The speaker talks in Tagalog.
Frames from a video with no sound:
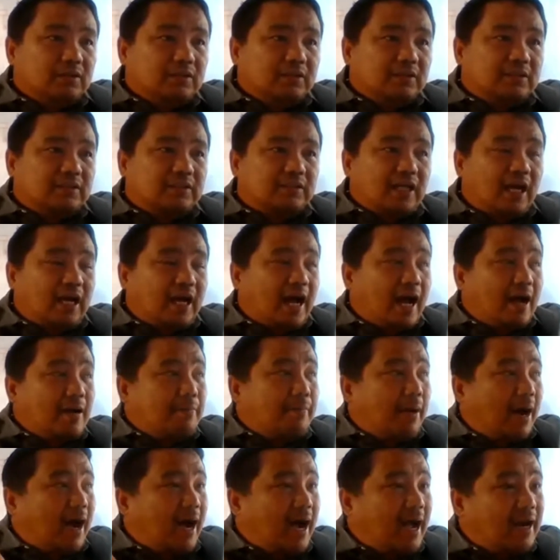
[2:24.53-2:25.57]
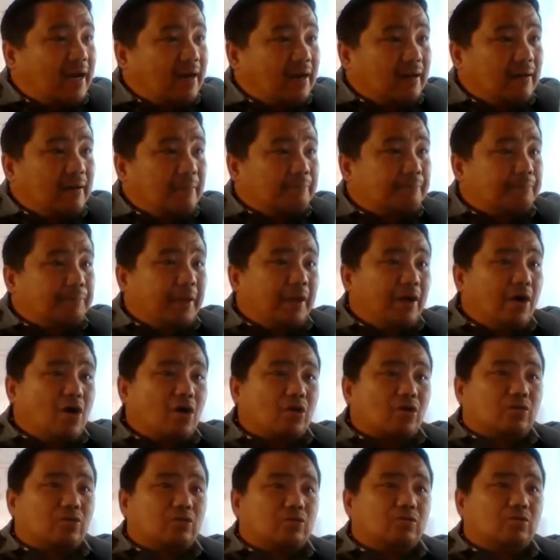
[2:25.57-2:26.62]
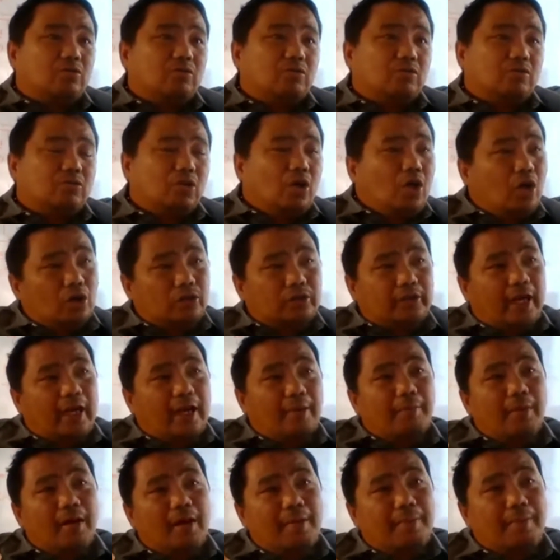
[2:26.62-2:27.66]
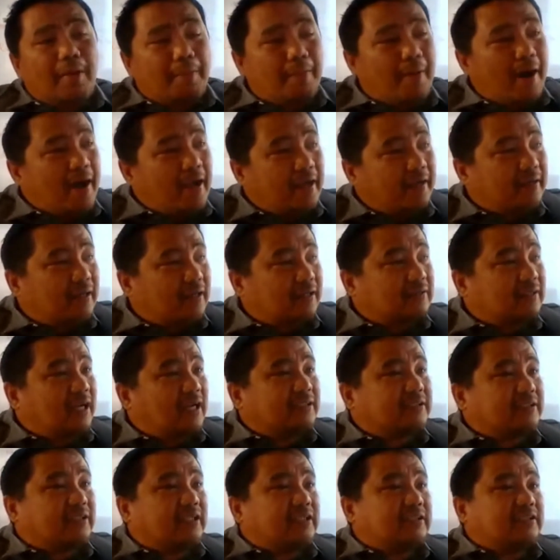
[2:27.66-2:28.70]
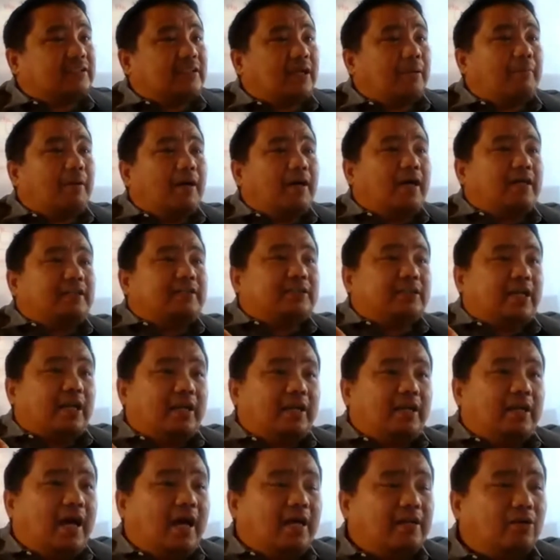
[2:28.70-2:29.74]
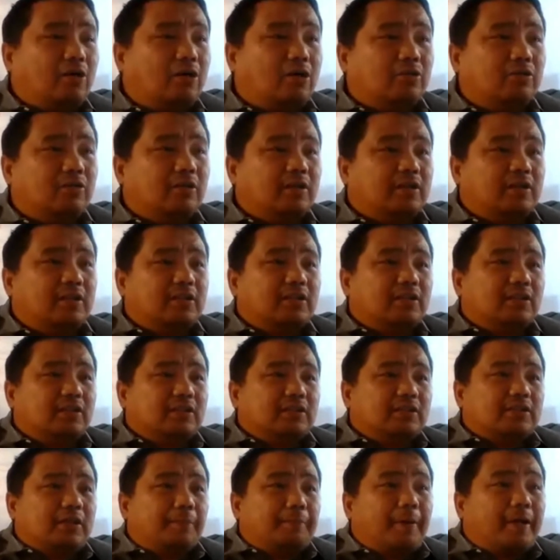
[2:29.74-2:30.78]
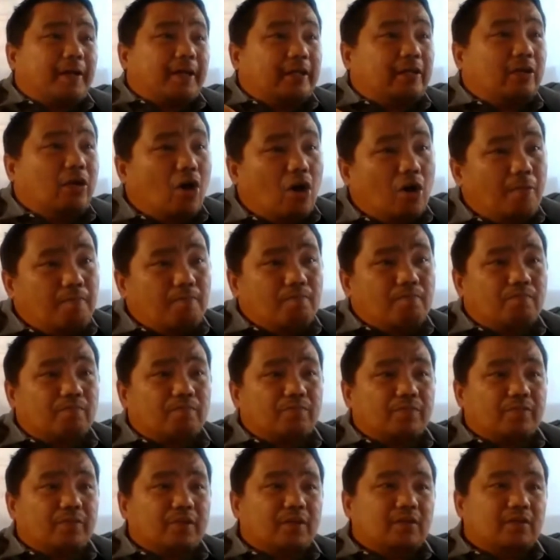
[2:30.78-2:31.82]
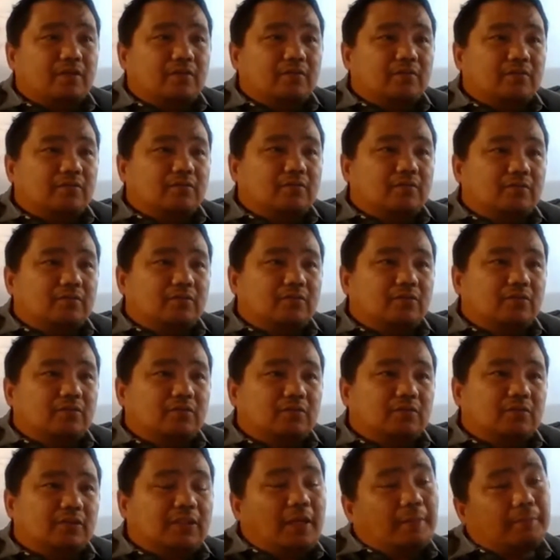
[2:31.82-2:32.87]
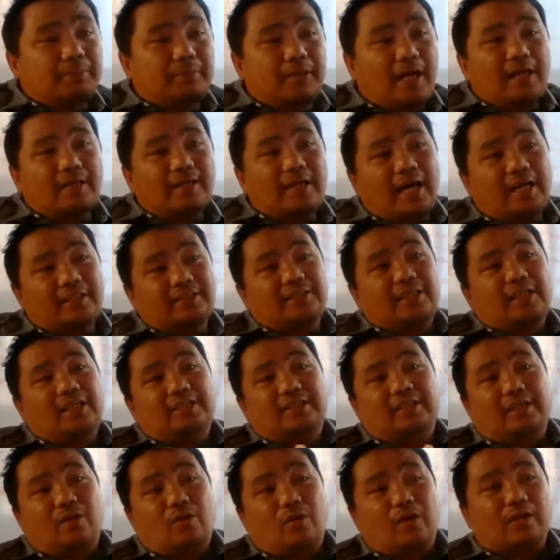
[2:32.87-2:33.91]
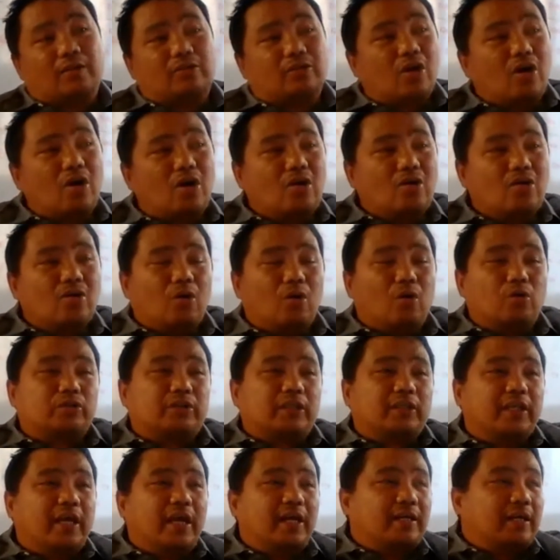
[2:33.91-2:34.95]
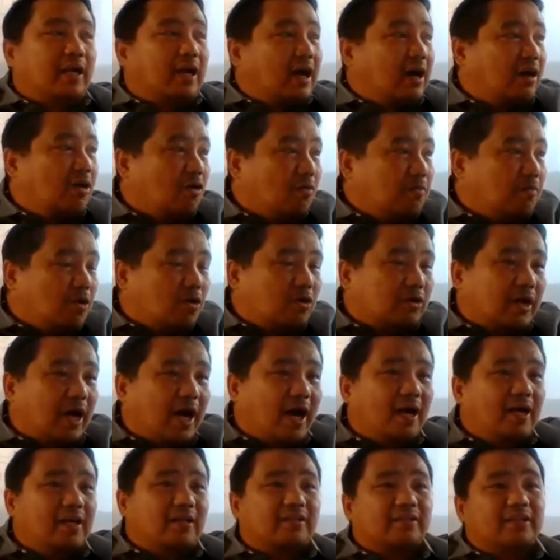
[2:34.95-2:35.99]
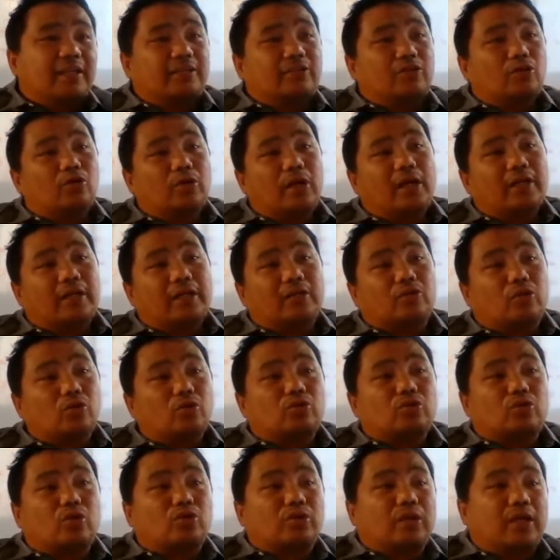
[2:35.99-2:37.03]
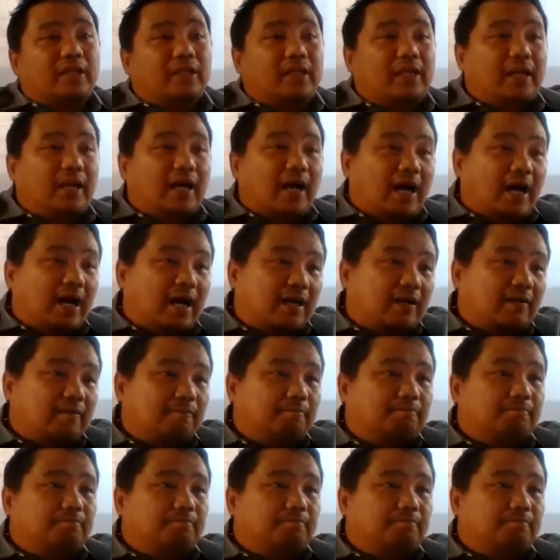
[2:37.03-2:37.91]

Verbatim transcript: sa kang Baal Pior. Tungod kay ang mga babae nagdasig sa mga Israelano sa pag-inom, samtang naa sila sa kwarto o sa dihang nangahubog na, dito na gitungtong na nila ang